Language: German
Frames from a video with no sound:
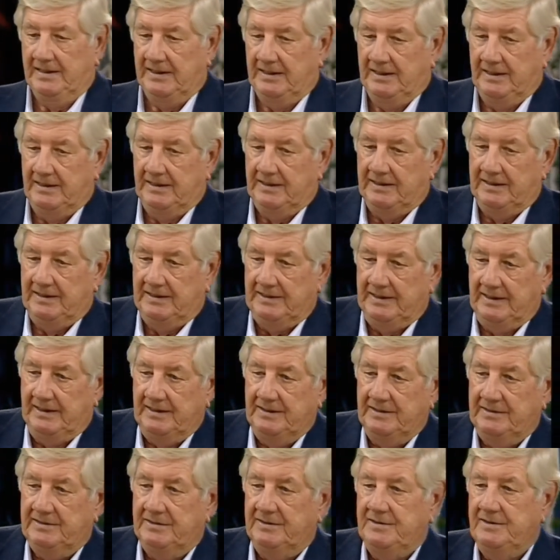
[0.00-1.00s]
äh, dann
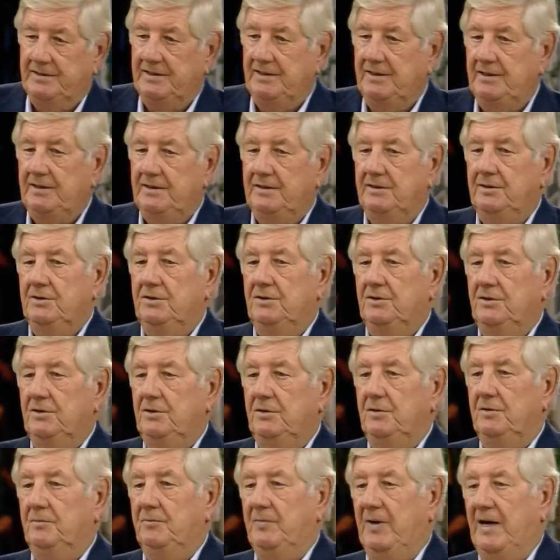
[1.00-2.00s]
ist das nicht äh,
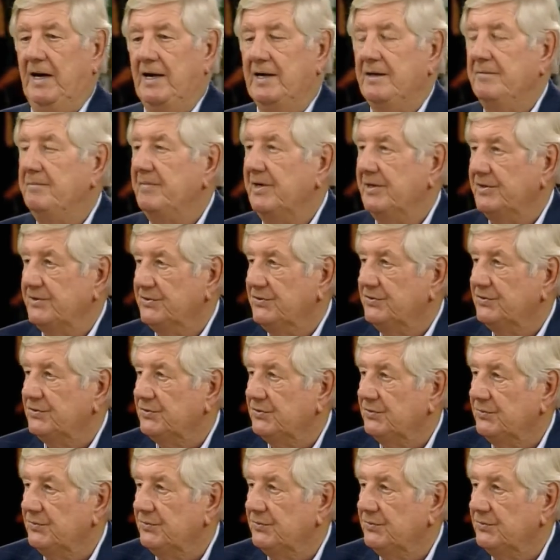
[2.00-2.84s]
bei allen Menschen so.